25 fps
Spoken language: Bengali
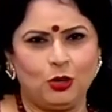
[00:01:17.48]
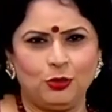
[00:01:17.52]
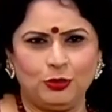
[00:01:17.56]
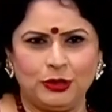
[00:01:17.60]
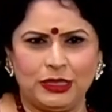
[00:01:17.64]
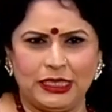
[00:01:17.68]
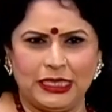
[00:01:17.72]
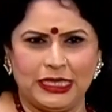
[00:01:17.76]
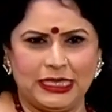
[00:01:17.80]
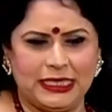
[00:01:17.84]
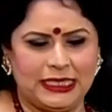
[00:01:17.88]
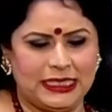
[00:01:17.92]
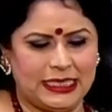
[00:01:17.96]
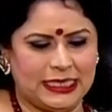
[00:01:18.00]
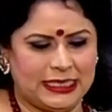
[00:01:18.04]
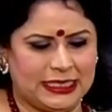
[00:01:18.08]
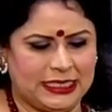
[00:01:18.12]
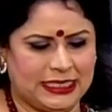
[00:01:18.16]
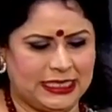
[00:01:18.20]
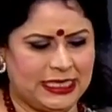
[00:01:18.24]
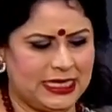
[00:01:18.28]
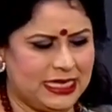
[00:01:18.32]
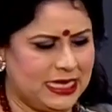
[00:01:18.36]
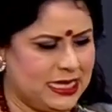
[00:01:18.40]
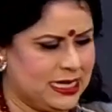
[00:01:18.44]
গরম দিয়ে
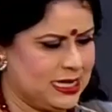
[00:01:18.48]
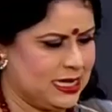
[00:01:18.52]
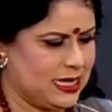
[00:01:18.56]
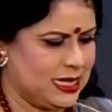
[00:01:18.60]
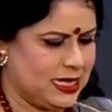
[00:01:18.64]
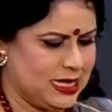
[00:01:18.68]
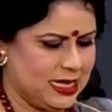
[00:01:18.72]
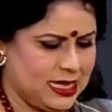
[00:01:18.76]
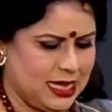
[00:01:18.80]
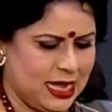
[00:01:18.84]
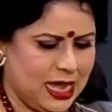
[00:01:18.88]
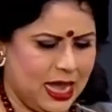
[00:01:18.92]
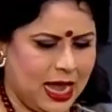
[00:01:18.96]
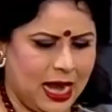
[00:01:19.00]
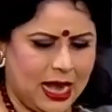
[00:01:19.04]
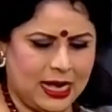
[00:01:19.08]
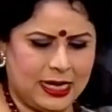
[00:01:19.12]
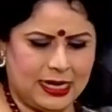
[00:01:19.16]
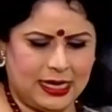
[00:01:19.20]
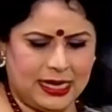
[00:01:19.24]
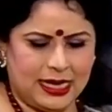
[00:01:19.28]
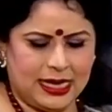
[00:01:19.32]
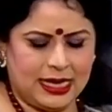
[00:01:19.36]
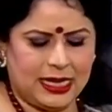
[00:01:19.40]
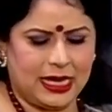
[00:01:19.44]
দিয়েছি
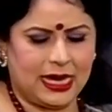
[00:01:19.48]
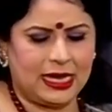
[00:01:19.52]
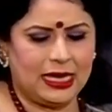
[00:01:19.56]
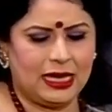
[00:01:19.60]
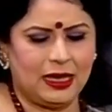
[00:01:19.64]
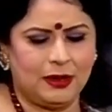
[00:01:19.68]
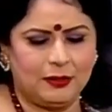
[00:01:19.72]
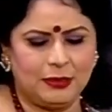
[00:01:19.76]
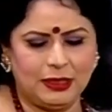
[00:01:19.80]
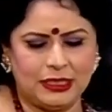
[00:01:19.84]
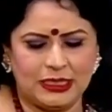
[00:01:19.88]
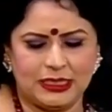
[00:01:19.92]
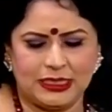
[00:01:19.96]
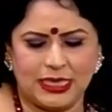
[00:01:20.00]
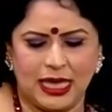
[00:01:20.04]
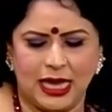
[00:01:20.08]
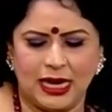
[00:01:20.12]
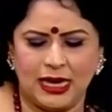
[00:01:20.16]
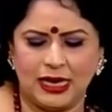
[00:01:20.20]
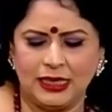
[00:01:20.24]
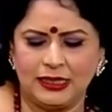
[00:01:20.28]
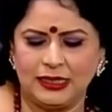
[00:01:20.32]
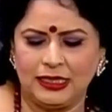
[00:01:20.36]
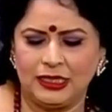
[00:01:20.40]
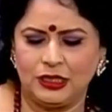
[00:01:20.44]
আর এখানে আমি
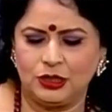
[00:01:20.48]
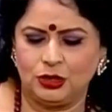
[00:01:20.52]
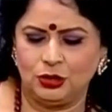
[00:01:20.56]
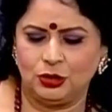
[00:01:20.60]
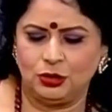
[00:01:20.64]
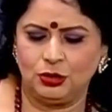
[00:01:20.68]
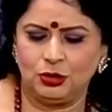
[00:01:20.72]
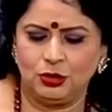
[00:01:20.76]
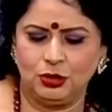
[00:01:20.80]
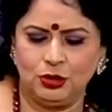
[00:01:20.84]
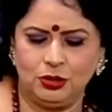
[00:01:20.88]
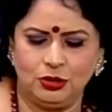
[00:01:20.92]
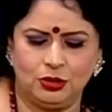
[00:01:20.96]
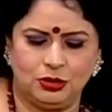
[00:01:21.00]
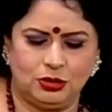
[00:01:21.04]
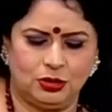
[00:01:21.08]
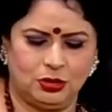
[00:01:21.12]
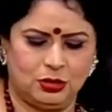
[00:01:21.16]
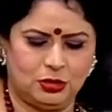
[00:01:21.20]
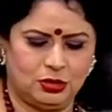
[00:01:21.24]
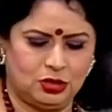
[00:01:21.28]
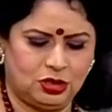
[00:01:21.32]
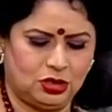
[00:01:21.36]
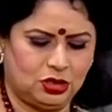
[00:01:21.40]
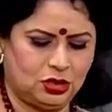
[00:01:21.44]
সালাদের জন্য
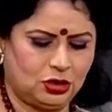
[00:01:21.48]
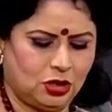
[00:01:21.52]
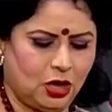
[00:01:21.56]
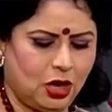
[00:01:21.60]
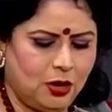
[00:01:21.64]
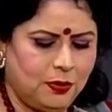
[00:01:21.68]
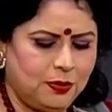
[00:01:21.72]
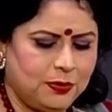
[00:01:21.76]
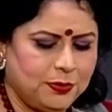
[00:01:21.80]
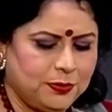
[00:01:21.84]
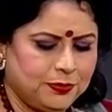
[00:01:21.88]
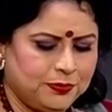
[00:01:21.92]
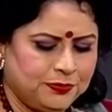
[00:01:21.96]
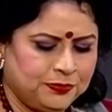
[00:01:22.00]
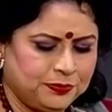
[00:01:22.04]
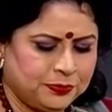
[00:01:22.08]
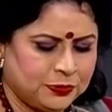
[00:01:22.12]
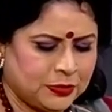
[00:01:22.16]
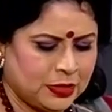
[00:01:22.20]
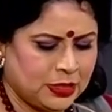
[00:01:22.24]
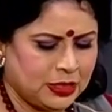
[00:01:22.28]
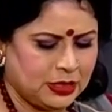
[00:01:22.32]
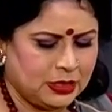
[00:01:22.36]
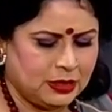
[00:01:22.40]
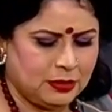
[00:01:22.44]
সব
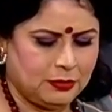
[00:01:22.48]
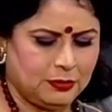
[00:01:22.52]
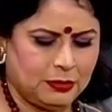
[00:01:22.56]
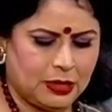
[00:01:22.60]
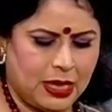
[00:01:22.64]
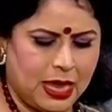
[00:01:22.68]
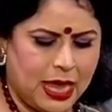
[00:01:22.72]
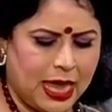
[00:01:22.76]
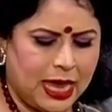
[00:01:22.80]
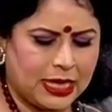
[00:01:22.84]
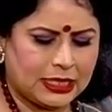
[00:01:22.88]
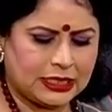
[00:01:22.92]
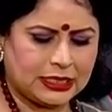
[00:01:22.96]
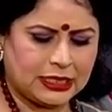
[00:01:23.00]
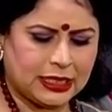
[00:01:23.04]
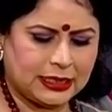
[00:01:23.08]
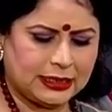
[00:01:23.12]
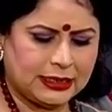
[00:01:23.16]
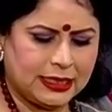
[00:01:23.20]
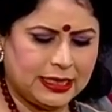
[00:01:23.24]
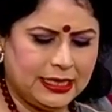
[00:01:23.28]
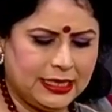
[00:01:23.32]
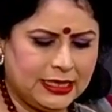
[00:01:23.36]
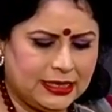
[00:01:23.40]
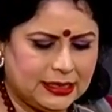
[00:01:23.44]

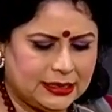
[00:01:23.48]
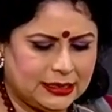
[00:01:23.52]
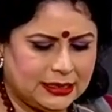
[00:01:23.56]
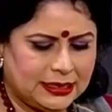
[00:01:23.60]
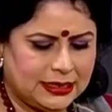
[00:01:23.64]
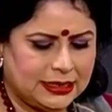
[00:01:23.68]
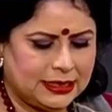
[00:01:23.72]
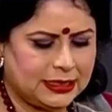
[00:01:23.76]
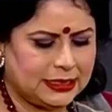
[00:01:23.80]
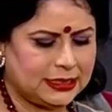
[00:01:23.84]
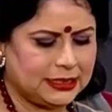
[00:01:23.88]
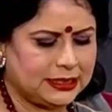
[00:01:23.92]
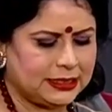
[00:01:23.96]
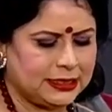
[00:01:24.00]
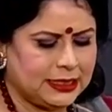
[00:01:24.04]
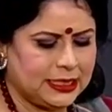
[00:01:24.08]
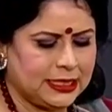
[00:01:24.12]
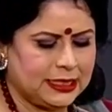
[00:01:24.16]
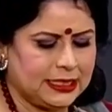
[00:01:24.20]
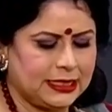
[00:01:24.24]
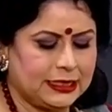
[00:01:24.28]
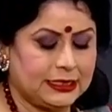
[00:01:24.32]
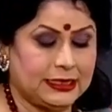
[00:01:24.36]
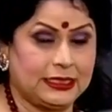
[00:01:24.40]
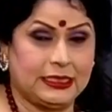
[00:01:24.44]
একসাথে জিনিস
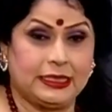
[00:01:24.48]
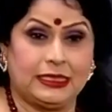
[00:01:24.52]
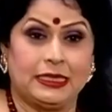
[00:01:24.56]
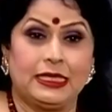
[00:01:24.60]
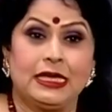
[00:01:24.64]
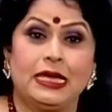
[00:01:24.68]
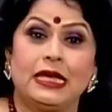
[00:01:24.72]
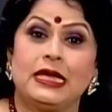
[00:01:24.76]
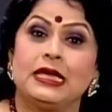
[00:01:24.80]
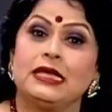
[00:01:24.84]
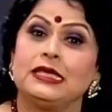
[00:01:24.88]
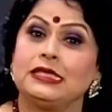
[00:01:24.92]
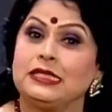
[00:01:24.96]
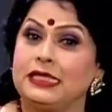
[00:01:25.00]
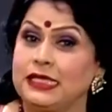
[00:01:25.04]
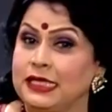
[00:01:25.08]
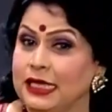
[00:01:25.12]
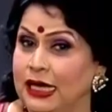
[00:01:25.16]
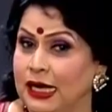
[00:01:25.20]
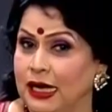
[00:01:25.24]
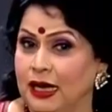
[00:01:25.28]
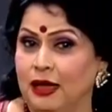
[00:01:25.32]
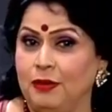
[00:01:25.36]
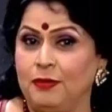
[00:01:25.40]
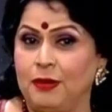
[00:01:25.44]
নিয়ে নিয়েছি
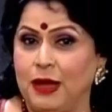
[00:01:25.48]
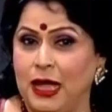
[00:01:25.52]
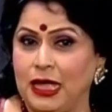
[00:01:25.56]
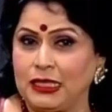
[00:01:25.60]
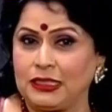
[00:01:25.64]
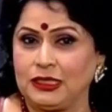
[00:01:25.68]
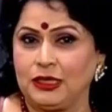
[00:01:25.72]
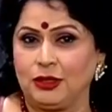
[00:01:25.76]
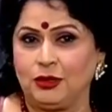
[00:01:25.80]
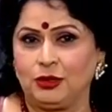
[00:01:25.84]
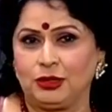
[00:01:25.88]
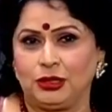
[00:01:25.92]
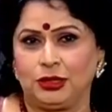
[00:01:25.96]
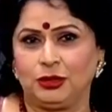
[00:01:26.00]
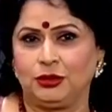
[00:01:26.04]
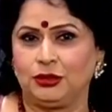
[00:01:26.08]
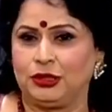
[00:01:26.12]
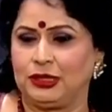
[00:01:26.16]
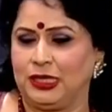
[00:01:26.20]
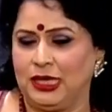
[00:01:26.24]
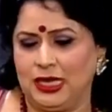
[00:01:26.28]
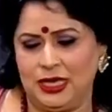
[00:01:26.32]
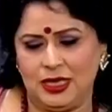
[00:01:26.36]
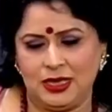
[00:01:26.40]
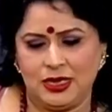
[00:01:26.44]
সিঙ্গারা ভাজা হতে
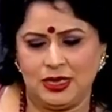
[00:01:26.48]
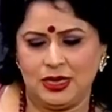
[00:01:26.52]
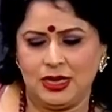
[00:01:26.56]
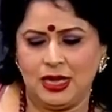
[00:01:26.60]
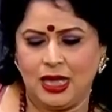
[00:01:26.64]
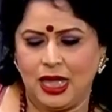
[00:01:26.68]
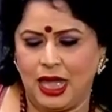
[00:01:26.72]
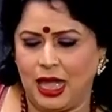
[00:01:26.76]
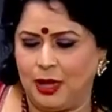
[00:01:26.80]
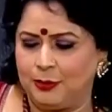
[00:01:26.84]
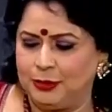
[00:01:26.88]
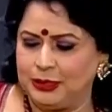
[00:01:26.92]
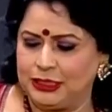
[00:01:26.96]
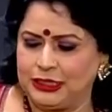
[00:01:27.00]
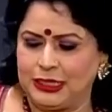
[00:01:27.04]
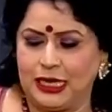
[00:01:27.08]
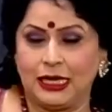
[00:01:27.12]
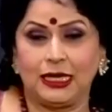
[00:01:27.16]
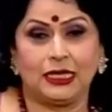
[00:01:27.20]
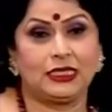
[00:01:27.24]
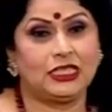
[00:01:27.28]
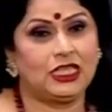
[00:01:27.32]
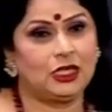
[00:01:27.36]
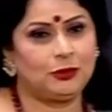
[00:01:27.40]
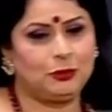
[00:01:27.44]
হতে আমি
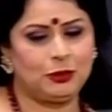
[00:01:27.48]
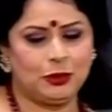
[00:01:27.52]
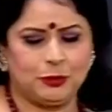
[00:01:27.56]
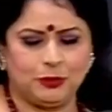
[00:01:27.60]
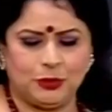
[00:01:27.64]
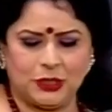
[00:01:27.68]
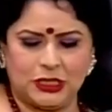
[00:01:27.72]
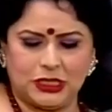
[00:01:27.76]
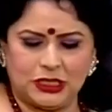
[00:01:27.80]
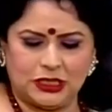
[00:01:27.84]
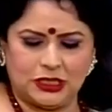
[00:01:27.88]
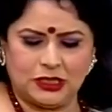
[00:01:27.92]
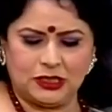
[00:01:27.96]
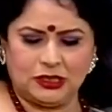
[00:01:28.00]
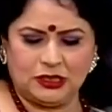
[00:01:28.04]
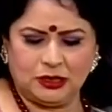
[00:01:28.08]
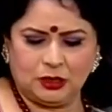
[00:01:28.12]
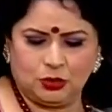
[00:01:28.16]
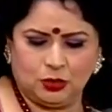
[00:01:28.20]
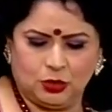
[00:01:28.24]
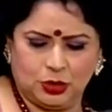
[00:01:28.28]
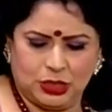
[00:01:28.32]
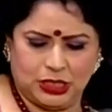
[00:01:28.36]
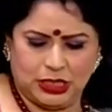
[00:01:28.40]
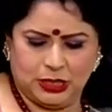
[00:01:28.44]
সালাদের
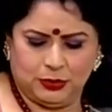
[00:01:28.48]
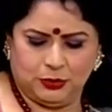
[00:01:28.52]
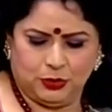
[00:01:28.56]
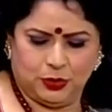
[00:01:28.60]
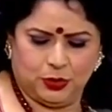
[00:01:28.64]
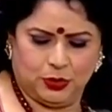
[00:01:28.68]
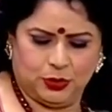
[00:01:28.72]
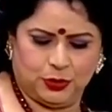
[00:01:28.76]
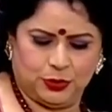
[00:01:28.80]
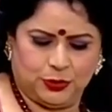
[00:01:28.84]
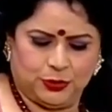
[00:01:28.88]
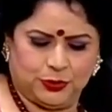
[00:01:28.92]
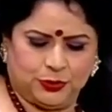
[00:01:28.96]
প্রিপারেশনটা করে নেব